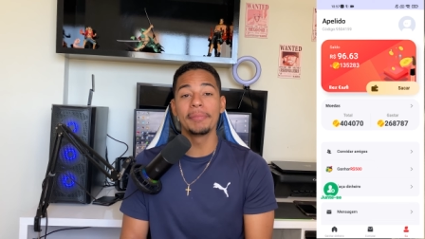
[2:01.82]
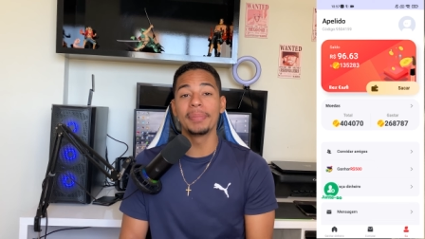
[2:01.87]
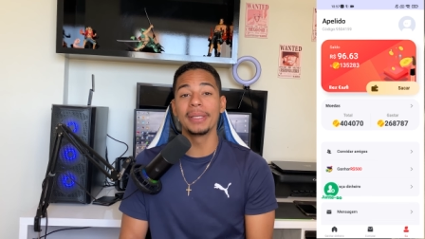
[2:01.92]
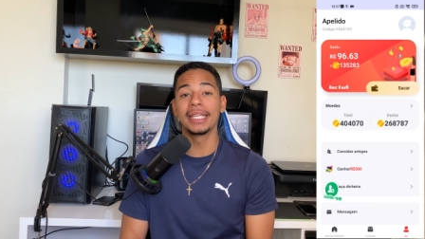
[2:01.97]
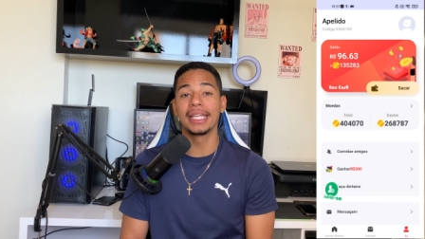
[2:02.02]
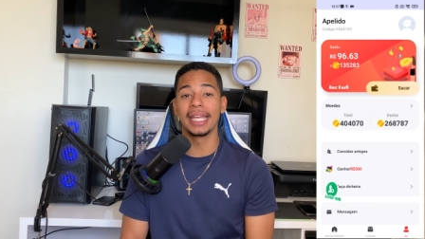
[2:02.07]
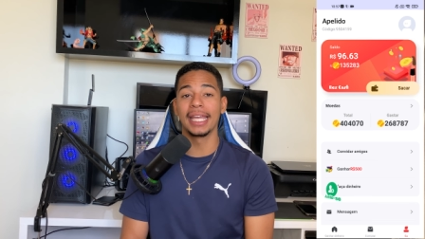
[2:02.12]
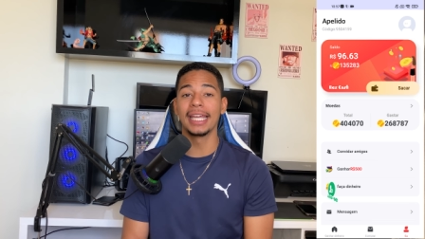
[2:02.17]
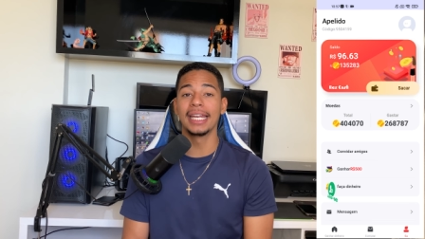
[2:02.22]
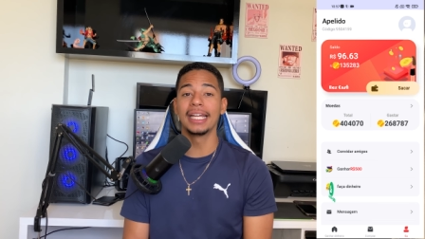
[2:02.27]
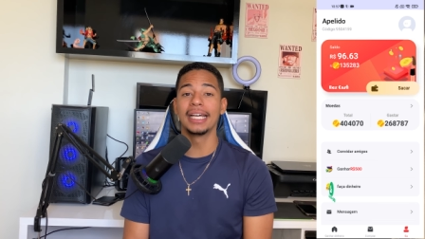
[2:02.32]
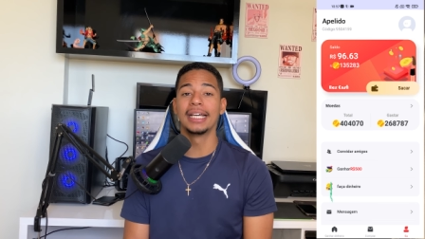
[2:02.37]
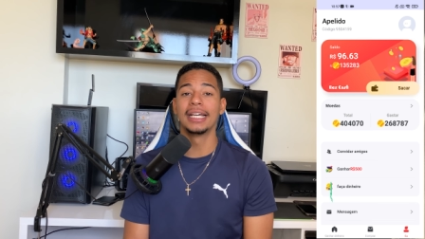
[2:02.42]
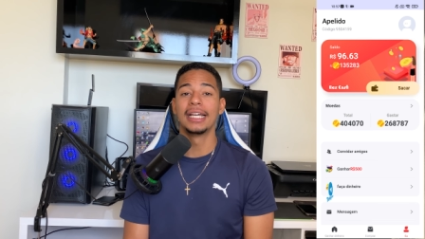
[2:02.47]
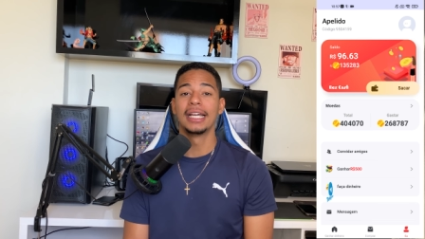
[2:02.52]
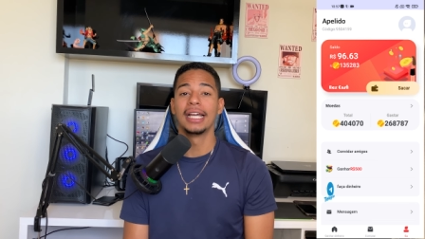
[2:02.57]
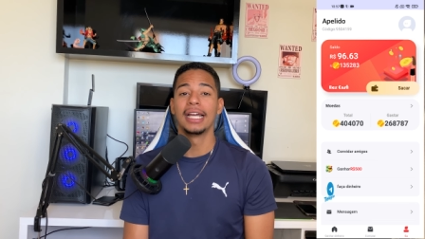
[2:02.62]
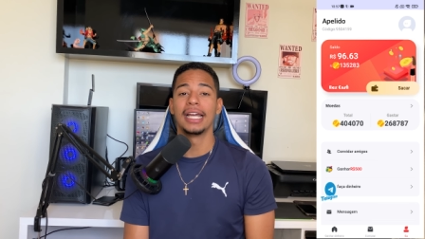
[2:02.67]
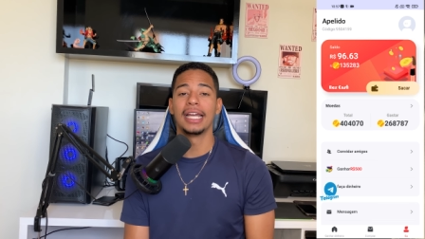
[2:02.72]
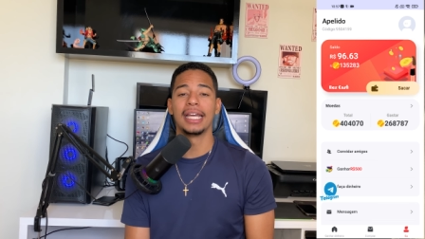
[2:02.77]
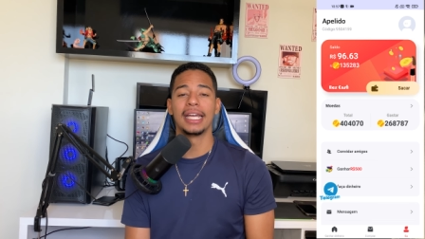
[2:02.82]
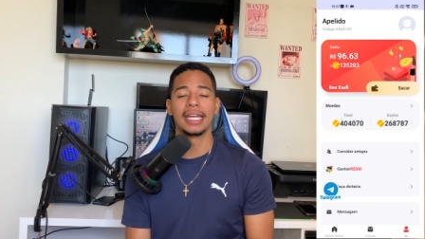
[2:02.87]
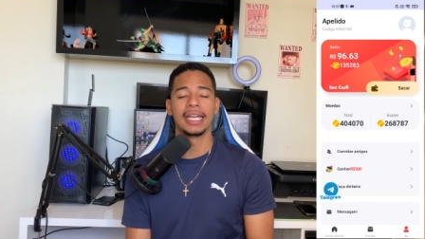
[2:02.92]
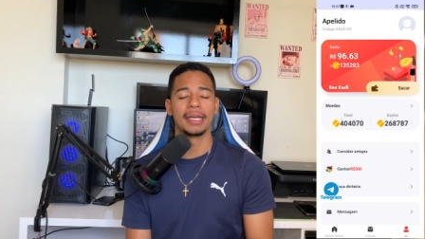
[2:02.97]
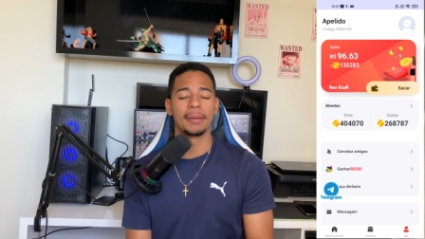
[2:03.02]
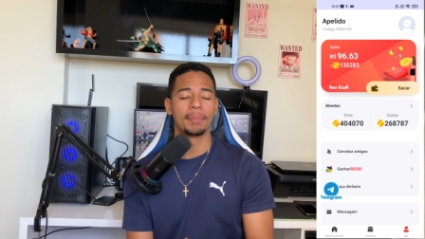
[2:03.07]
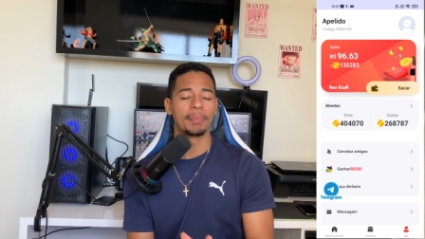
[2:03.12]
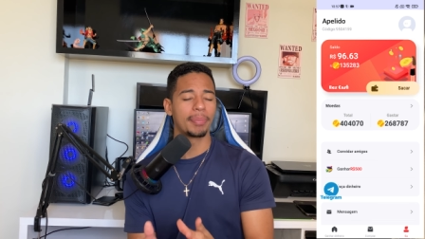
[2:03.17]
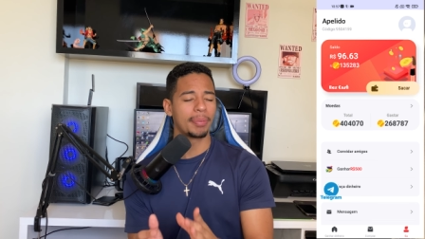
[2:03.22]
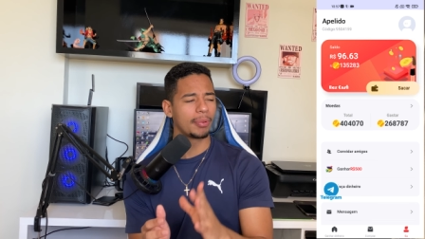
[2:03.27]
pequena
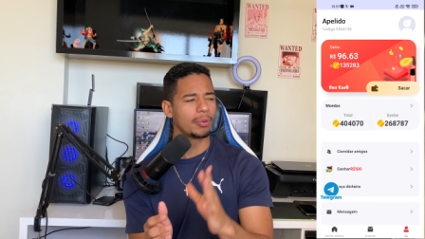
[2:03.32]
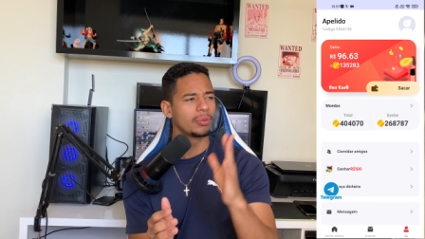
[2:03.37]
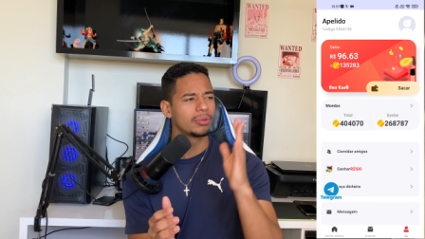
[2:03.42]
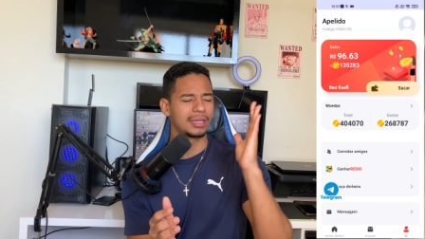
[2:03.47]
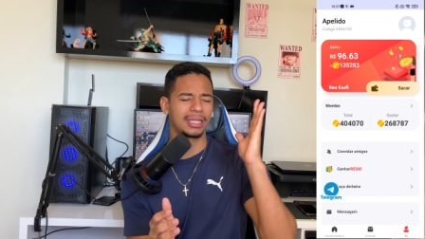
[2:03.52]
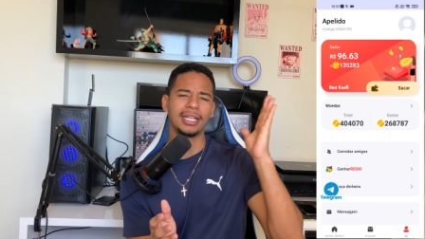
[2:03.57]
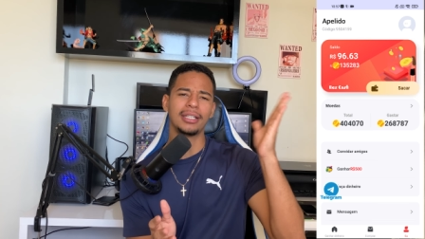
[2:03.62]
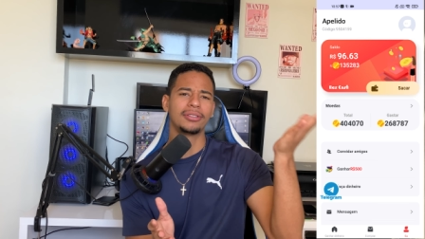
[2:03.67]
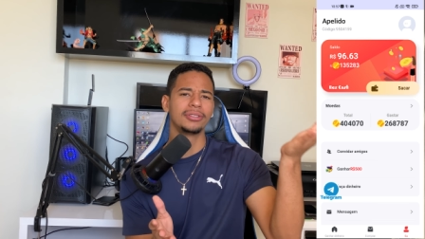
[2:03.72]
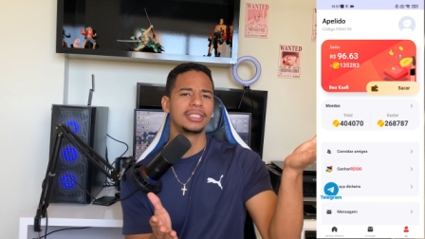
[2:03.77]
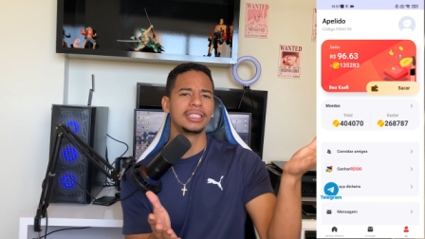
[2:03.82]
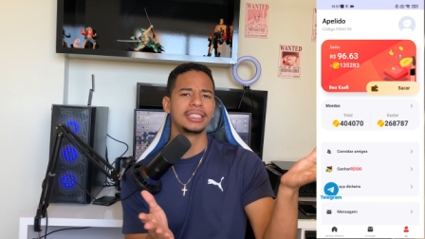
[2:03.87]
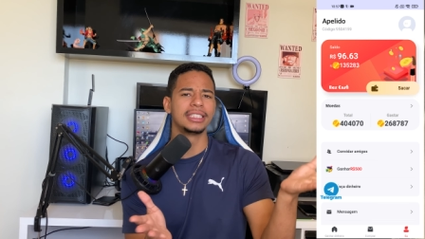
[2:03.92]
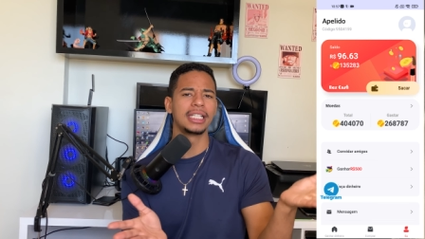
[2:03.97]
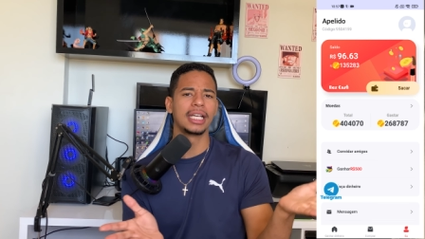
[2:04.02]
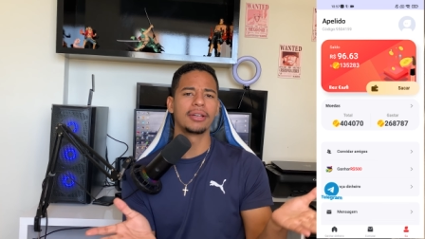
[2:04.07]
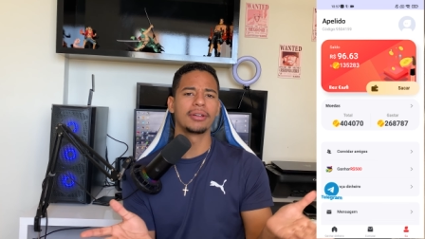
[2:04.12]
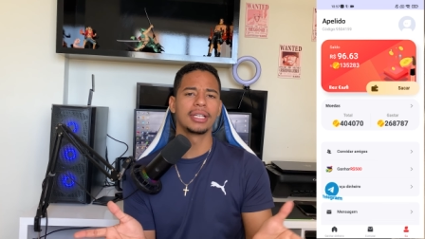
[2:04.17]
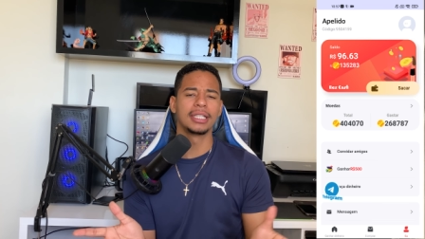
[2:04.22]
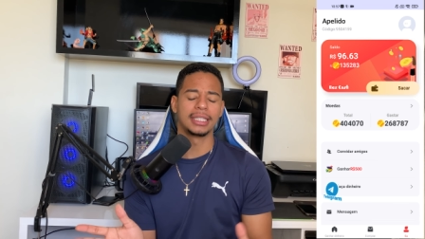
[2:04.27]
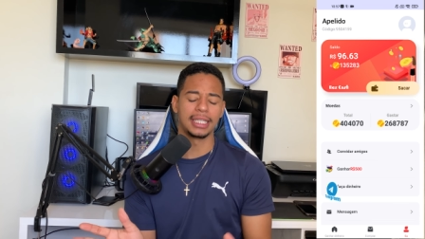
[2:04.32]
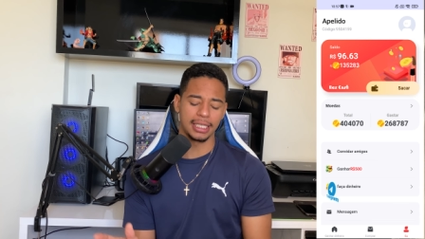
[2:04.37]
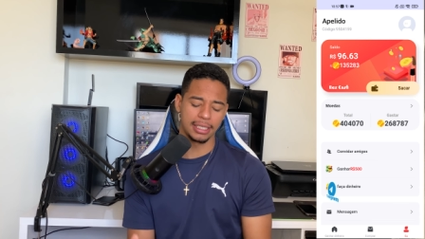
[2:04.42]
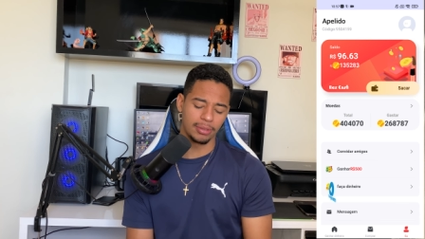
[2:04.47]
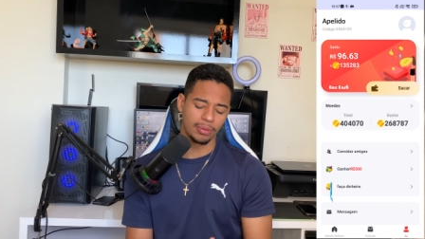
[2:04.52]
é, pro tanto de dinheiro que tem.